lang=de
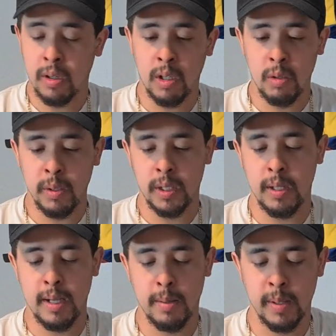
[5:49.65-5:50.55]
glaube ich,
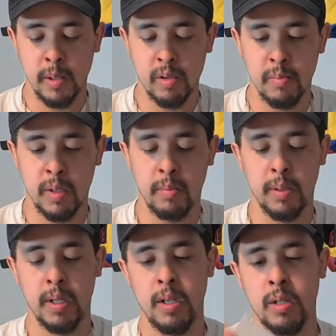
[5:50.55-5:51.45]
bei Pop
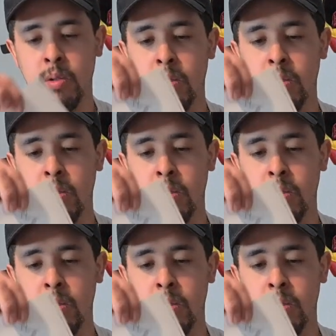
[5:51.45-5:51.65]
so